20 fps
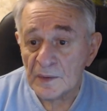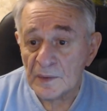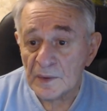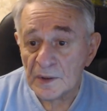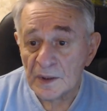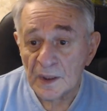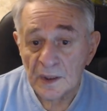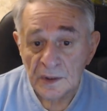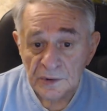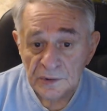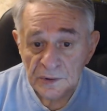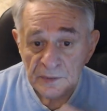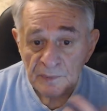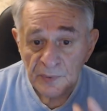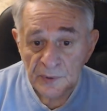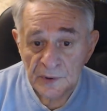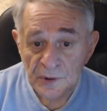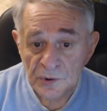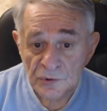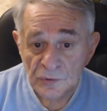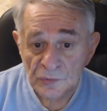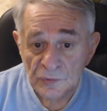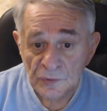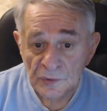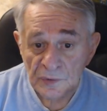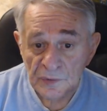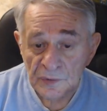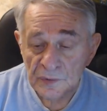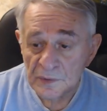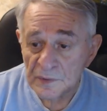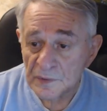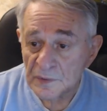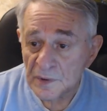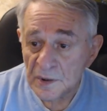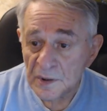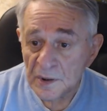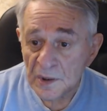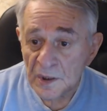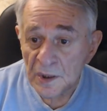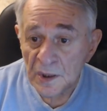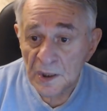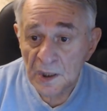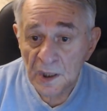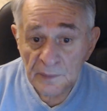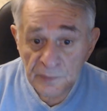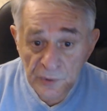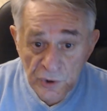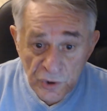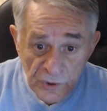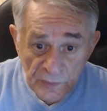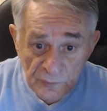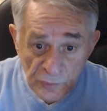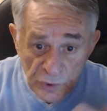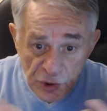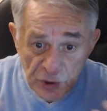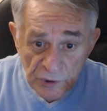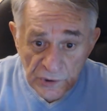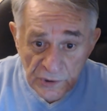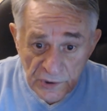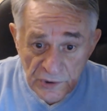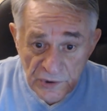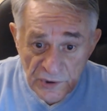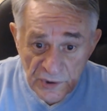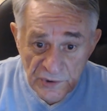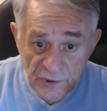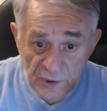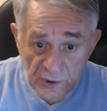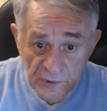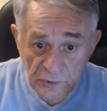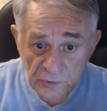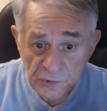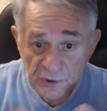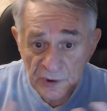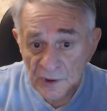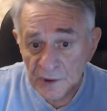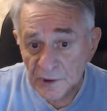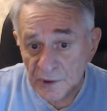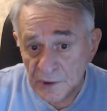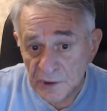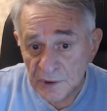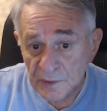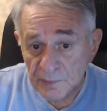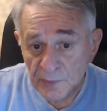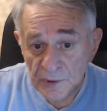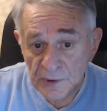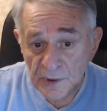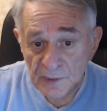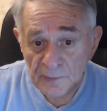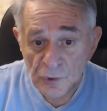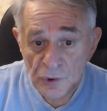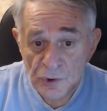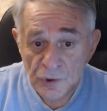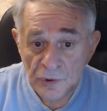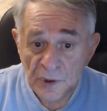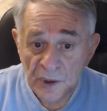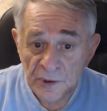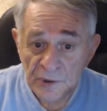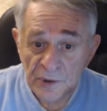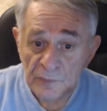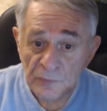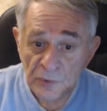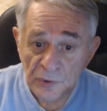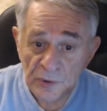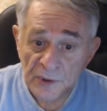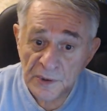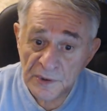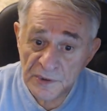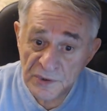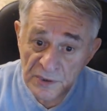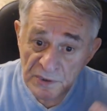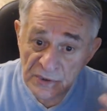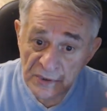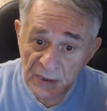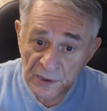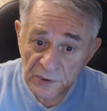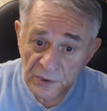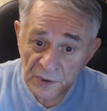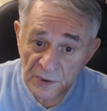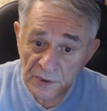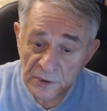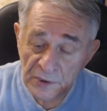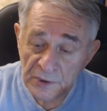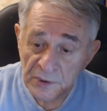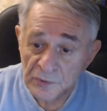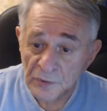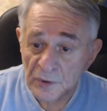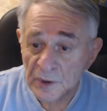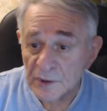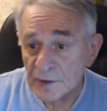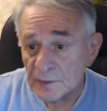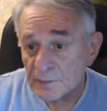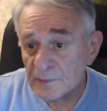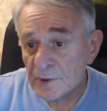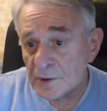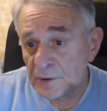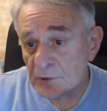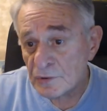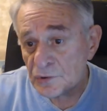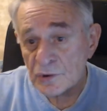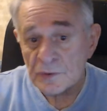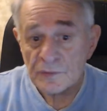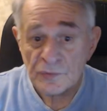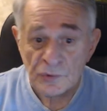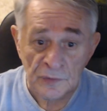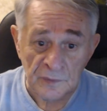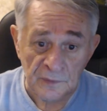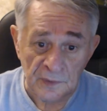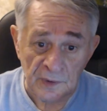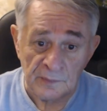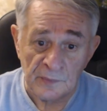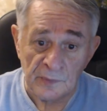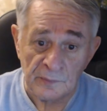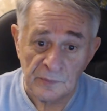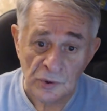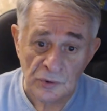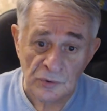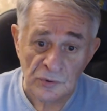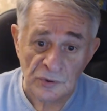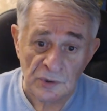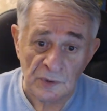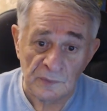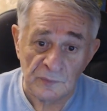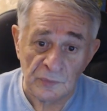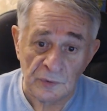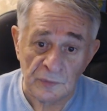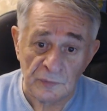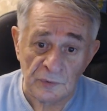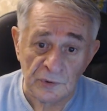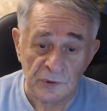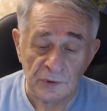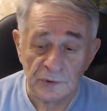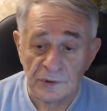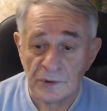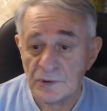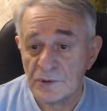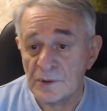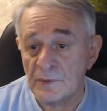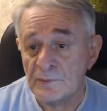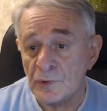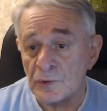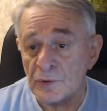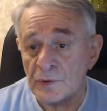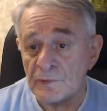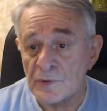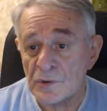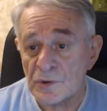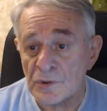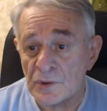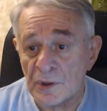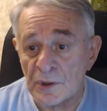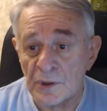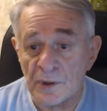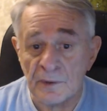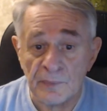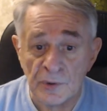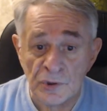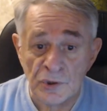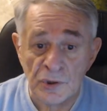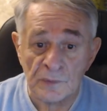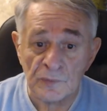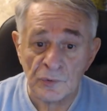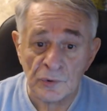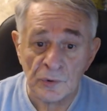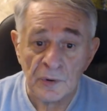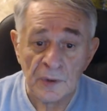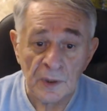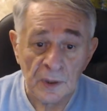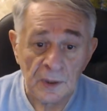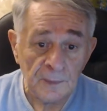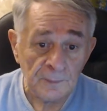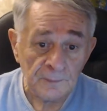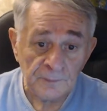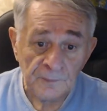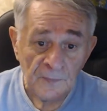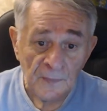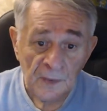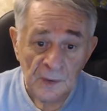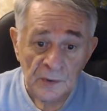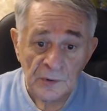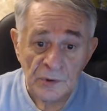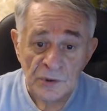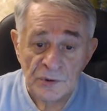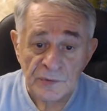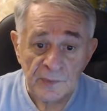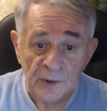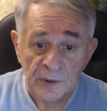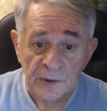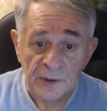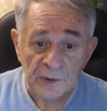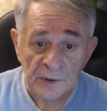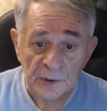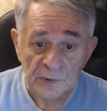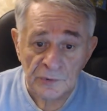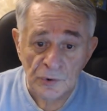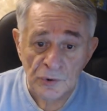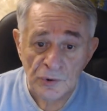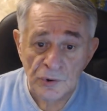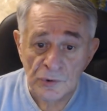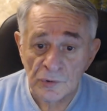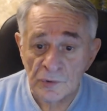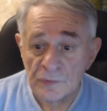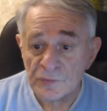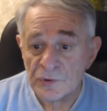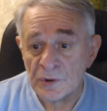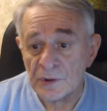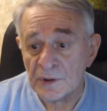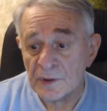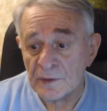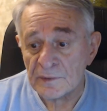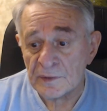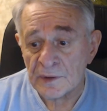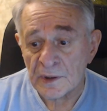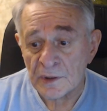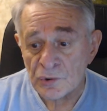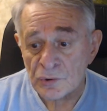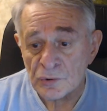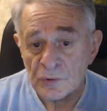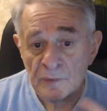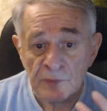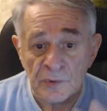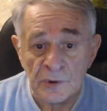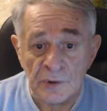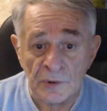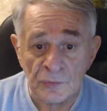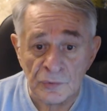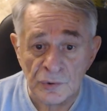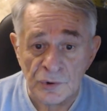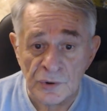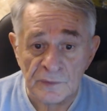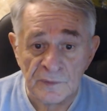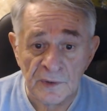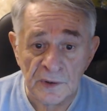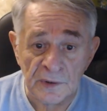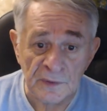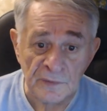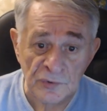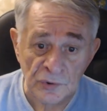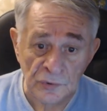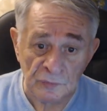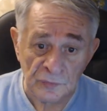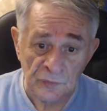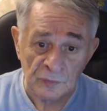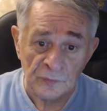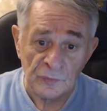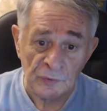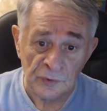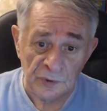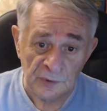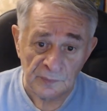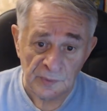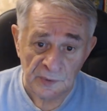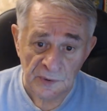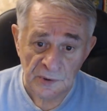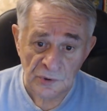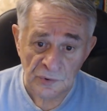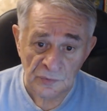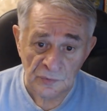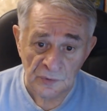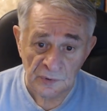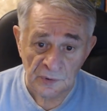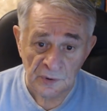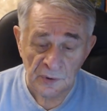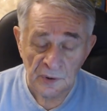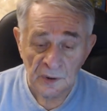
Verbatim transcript: Как это происходит? Обычно мужики создают религии, потому что они более сознательные, но они меряются все время между собой. Вот это самоутверждение. Почему, несмотря на то, что все говорят, что мир лучше войны, все равно войны происходят.